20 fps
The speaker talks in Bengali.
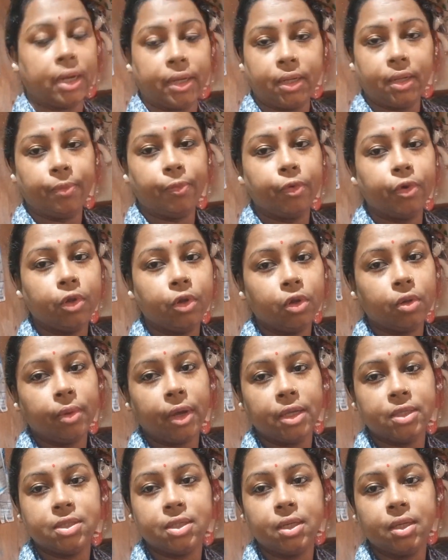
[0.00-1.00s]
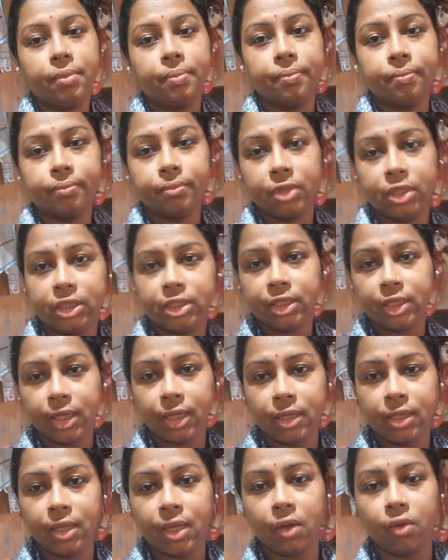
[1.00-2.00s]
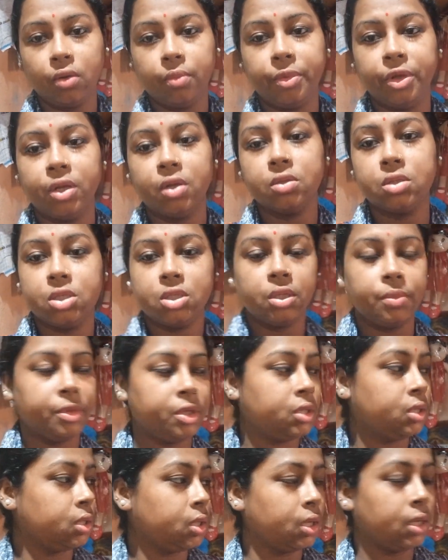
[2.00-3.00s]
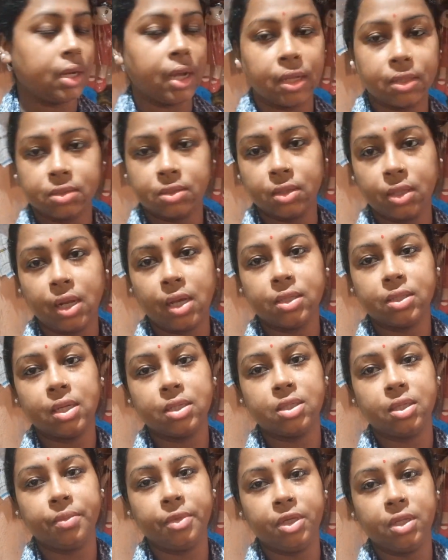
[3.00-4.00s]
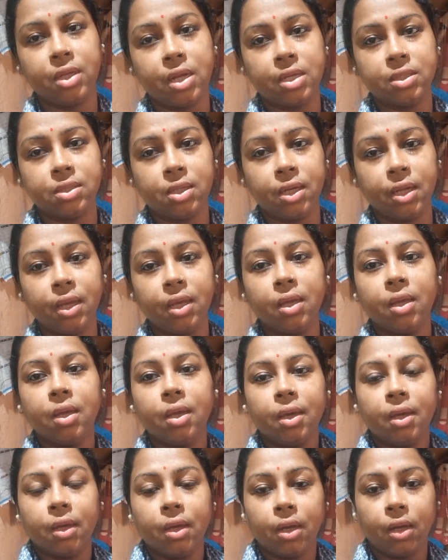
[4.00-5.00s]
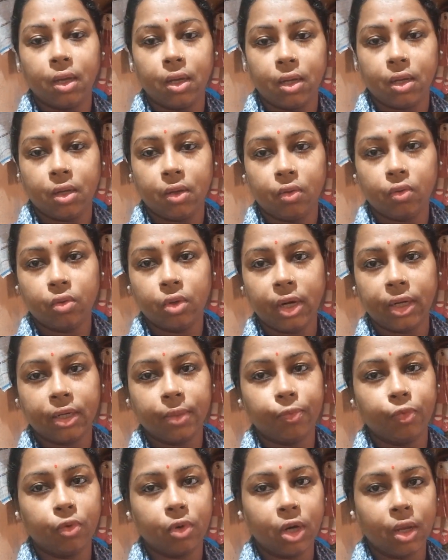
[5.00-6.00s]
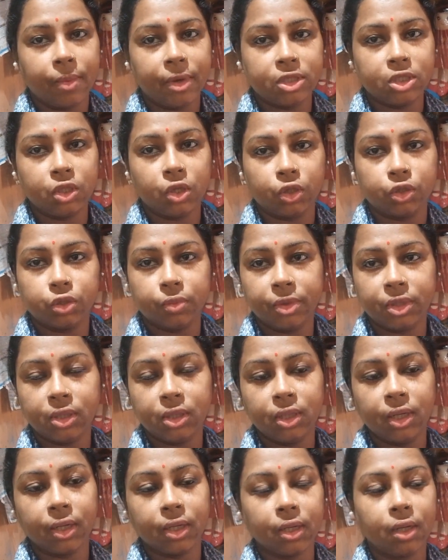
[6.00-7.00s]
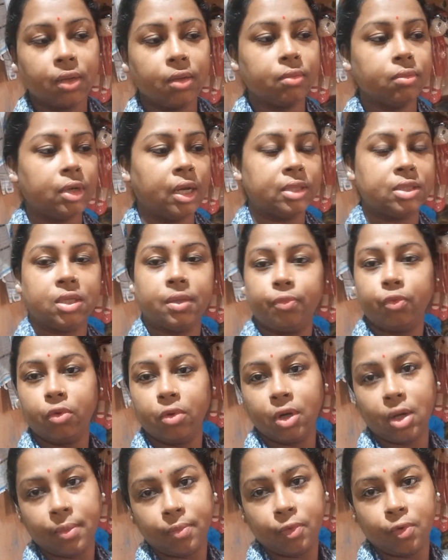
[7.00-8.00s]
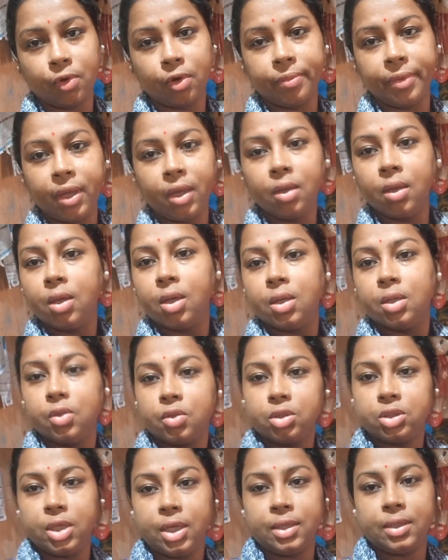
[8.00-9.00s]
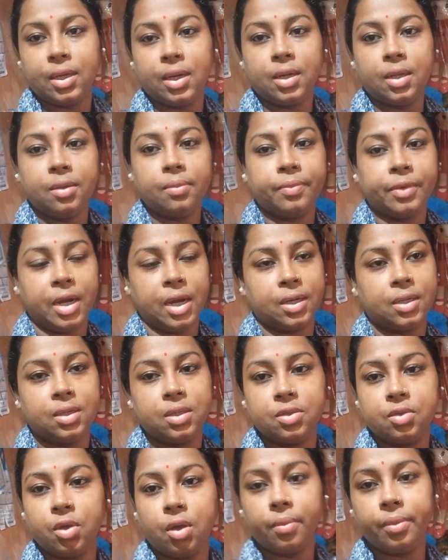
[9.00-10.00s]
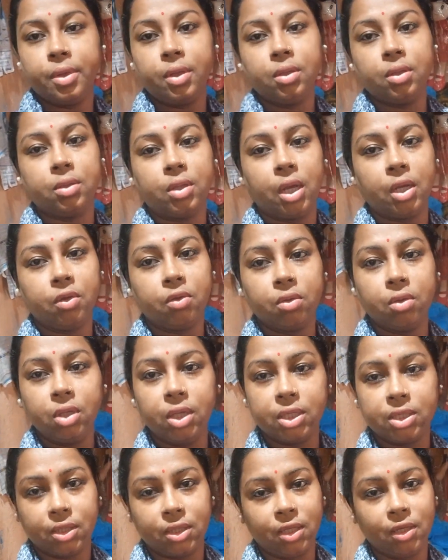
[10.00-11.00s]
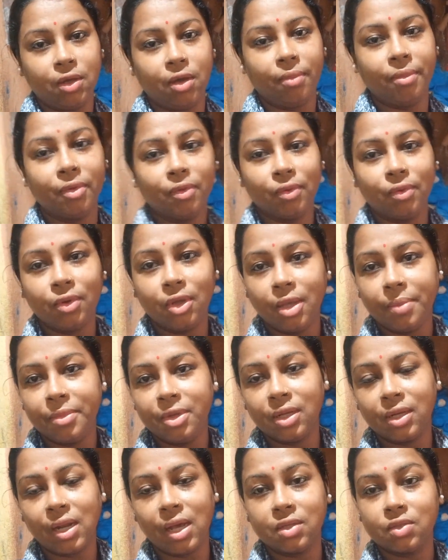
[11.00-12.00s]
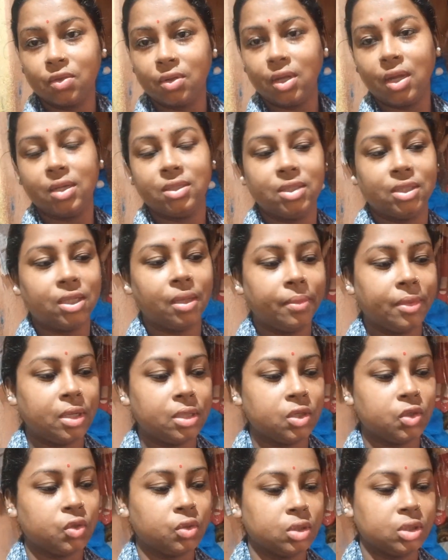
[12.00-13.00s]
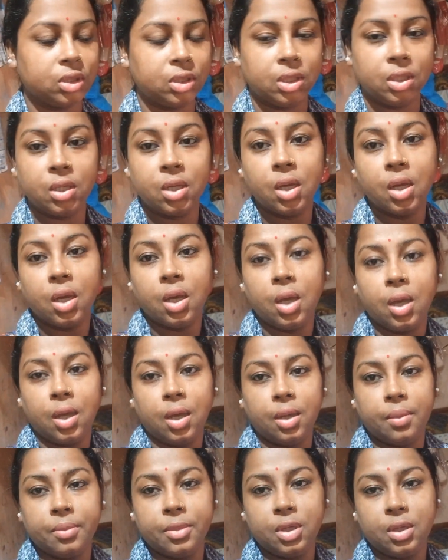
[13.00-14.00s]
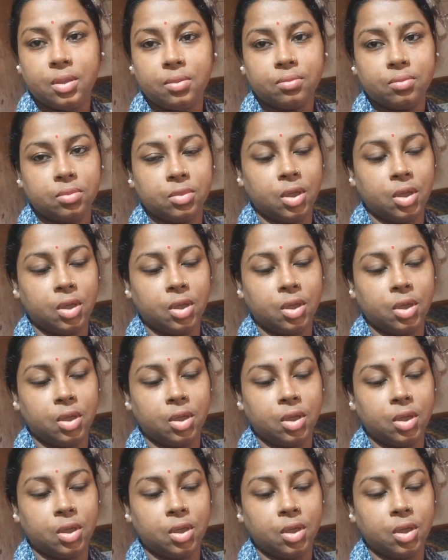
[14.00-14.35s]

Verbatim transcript: চারটে পনেরো বাজে মিঠিকে নিয়ে এখন বেরোচ্ছি মিঠিকে ডান্স ক্লাস আছে মিঠি রাজগিরে ওর একটা প্রোগ্রাম আছে দশমীর দিন একটা নাচের প্রোগ্রাম করবে তো সেইটারই প্র্যাকটিস হবে তাই জন্য নিয়ে যেতেই হবে অন্য এমনি ক্লাস হলে আর যেতাম না যে ষষ্ঠী এমনি